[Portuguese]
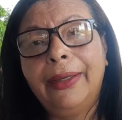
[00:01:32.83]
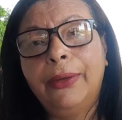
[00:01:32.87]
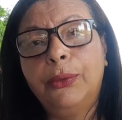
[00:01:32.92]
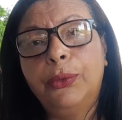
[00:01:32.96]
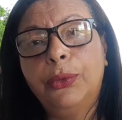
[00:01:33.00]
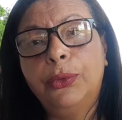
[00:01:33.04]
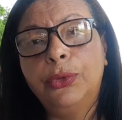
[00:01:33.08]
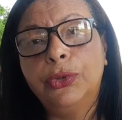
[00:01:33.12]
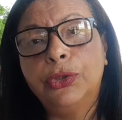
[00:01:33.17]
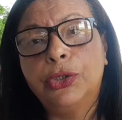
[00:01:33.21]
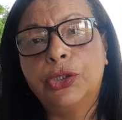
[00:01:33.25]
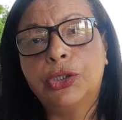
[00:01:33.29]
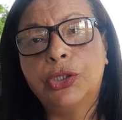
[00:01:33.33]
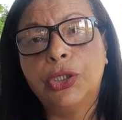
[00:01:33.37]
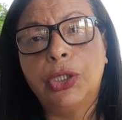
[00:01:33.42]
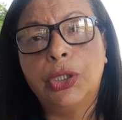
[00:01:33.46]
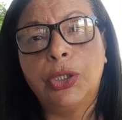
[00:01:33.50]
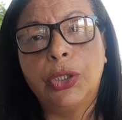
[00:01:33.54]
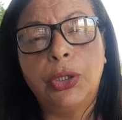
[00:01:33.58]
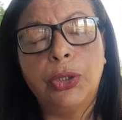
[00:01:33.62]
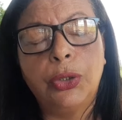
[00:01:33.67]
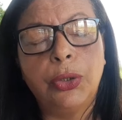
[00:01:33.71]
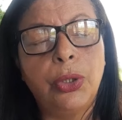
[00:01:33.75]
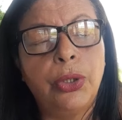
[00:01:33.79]
o
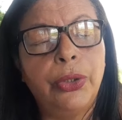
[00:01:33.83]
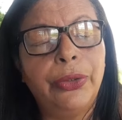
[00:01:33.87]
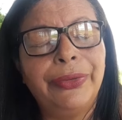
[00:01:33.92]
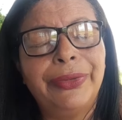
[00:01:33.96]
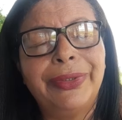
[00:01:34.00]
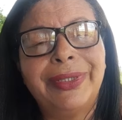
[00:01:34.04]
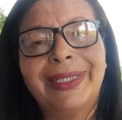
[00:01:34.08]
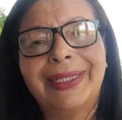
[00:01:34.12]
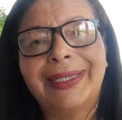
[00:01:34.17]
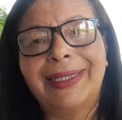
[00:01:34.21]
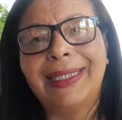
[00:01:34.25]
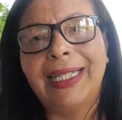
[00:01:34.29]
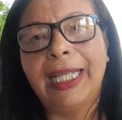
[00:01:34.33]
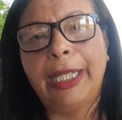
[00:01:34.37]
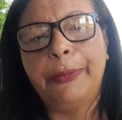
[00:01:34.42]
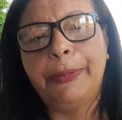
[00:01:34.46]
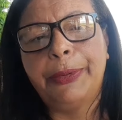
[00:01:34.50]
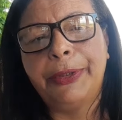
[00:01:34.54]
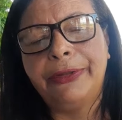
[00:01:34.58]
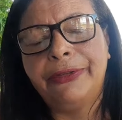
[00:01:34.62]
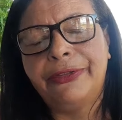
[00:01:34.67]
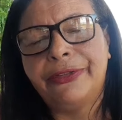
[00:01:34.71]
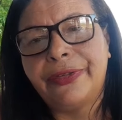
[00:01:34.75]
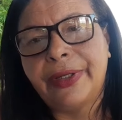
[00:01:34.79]
chororô
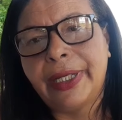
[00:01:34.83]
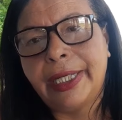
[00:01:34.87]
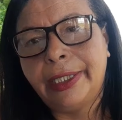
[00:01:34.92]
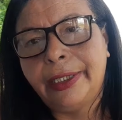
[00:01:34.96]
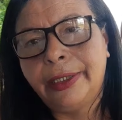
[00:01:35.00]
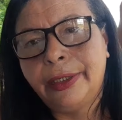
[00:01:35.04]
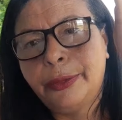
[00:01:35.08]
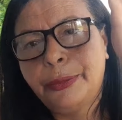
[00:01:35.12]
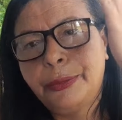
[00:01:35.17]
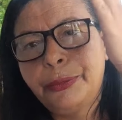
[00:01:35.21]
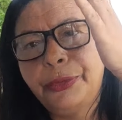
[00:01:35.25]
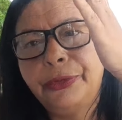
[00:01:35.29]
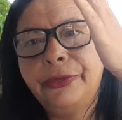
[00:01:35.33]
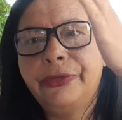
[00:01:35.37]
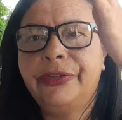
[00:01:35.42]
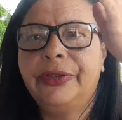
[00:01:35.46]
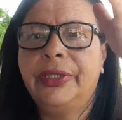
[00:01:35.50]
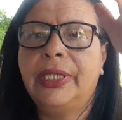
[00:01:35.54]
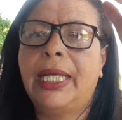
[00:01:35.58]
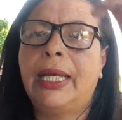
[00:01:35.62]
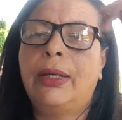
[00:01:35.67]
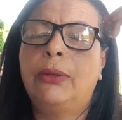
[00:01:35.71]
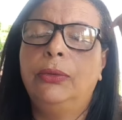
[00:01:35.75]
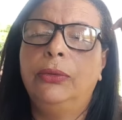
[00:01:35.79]
sempre vem pro
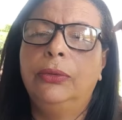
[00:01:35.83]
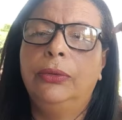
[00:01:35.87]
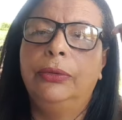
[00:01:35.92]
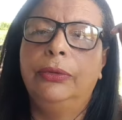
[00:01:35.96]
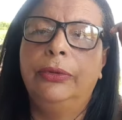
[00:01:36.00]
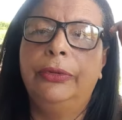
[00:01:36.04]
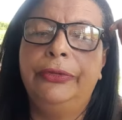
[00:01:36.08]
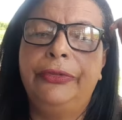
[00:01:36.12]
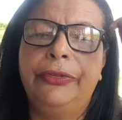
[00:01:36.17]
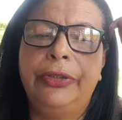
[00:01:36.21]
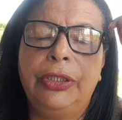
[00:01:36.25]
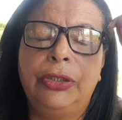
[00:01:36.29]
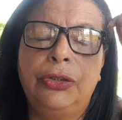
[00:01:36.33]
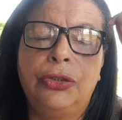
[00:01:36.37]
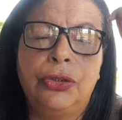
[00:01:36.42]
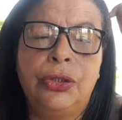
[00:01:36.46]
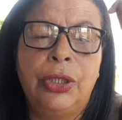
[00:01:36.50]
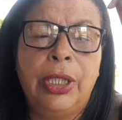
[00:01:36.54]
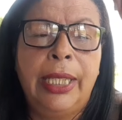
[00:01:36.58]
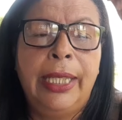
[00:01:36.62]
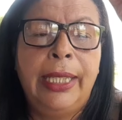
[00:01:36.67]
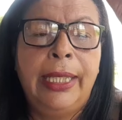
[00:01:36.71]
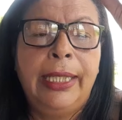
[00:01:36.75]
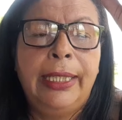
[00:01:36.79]
final do vídeo,
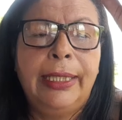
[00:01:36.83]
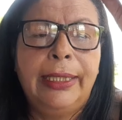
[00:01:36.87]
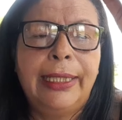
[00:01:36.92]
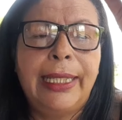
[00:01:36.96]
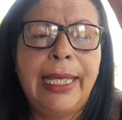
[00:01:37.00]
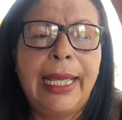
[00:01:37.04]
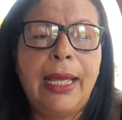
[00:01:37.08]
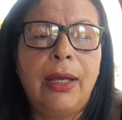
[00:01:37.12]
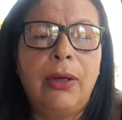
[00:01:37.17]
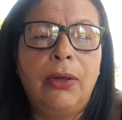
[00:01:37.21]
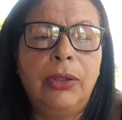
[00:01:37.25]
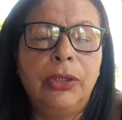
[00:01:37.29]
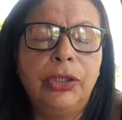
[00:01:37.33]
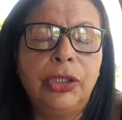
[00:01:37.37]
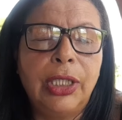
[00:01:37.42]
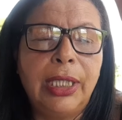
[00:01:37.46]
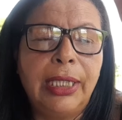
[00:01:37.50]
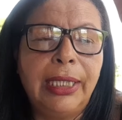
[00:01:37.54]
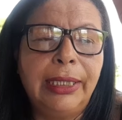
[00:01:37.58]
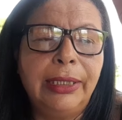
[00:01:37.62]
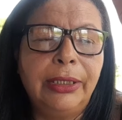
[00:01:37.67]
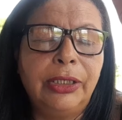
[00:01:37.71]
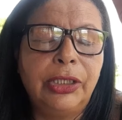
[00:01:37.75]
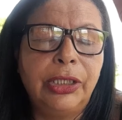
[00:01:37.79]
que é onde
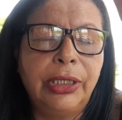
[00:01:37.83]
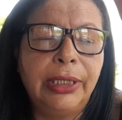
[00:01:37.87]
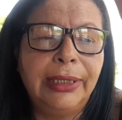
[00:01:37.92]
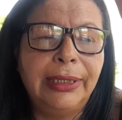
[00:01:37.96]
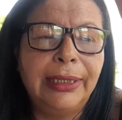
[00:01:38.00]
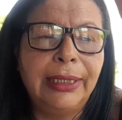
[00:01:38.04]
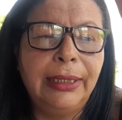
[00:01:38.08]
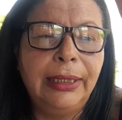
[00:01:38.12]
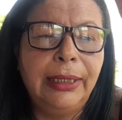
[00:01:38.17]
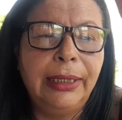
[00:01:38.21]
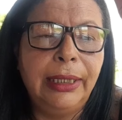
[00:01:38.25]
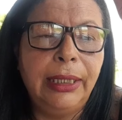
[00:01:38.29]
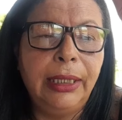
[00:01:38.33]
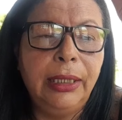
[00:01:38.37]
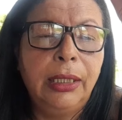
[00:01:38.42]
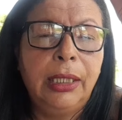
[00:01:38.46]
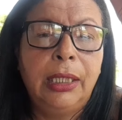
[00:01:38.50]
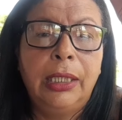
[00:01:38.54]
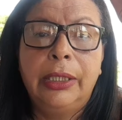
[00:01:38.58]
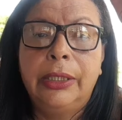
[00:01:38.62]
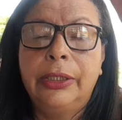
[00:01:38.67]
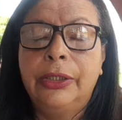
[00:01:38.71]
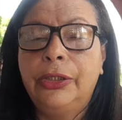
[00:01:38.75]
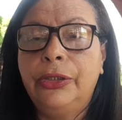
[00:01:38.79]
ela diz ali
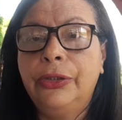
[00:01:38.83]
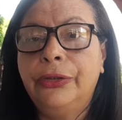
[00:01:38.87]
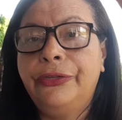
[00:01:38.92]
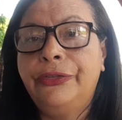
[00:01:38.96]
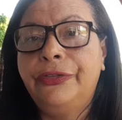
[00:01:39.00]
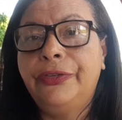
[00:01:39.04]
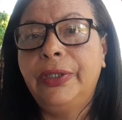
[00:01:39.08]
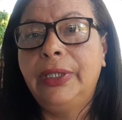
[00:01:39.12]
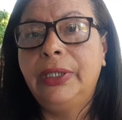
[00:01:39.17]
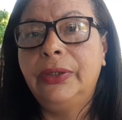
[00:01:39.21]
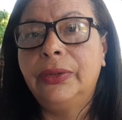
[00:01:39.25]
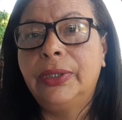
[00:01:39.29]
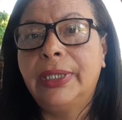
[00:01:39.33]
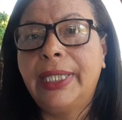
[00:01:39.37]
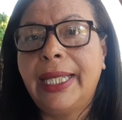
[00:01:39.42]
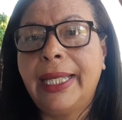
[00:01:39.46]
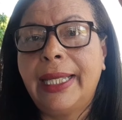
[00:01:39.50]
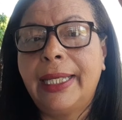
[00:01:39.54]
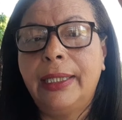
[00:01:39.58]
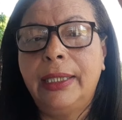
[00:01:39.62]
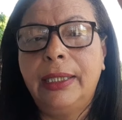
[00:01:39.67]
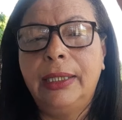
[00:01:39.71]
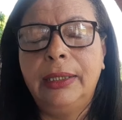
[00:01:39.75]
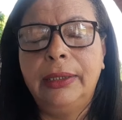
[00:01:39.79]
que o filho
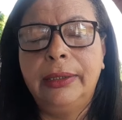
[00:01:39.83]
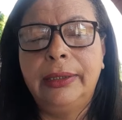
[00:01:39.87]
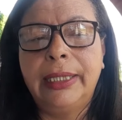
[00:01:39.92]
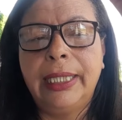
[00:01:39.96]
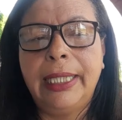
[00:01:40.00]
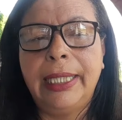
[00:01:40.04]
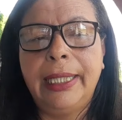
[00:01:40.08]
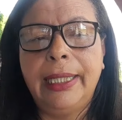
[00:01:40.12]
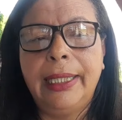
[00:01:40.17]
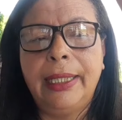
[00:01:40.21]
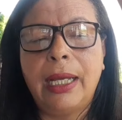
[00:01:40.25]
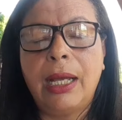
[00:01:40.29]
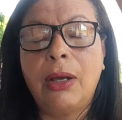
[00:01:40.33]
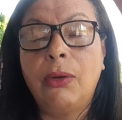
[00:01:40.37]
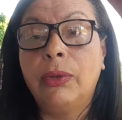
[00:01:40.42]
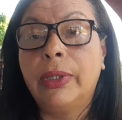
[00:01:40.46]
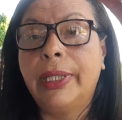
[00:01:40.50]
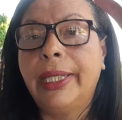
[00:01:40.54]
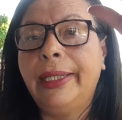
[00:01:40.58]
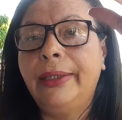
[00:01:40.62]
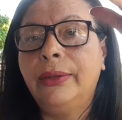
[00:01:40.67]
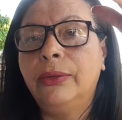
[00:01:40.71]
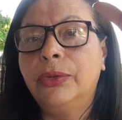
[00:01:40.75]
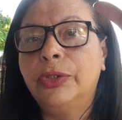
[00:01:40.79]
dela, né,
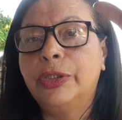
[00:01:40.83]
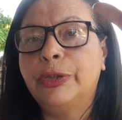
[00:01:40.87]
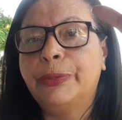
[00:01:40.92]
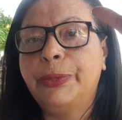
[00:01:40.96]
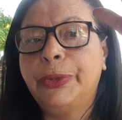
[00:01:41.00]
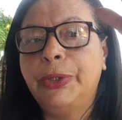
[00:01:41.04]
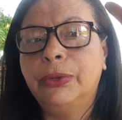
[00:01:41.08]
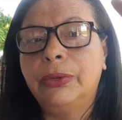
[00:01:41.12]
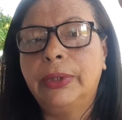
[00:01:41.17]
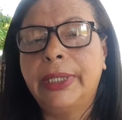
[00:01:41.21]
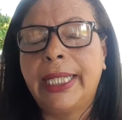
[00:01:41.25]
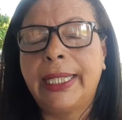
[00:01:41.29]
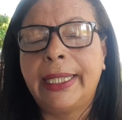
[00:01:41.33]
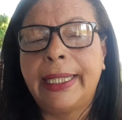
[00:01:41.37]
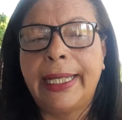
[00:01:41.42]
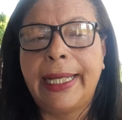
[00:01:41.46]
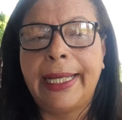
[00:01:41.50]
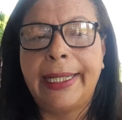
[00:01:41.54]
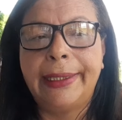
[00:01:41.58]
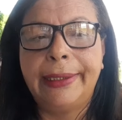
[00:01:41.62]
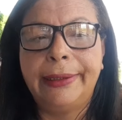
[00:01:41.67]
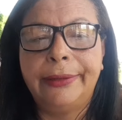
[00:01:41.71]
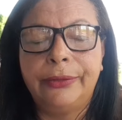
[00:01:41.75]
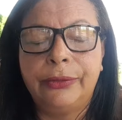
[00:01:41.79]
alguém gospiou na
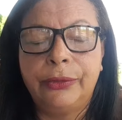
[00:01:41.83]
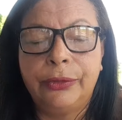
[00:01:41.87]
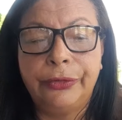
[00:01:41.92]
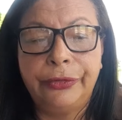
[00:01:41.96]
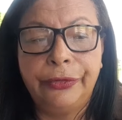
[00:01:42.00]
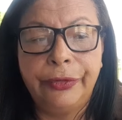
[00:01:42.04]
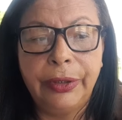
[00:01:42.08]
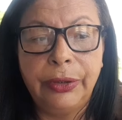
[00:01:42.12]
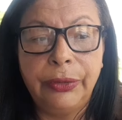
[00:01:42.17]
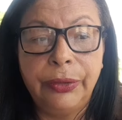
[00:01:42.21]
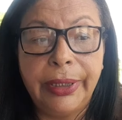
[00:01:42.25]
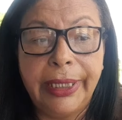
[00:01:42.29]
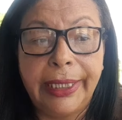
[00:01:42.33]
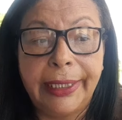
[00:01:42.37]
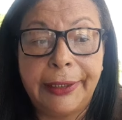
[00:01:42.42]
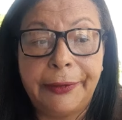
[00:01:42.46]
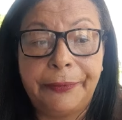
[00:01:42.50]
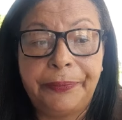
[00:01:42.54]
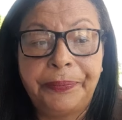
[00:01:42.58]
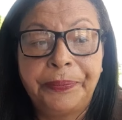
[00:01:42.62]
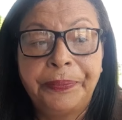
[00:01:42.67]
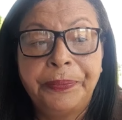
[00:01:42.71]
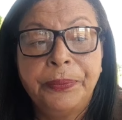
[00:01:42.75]
cara do filho dela.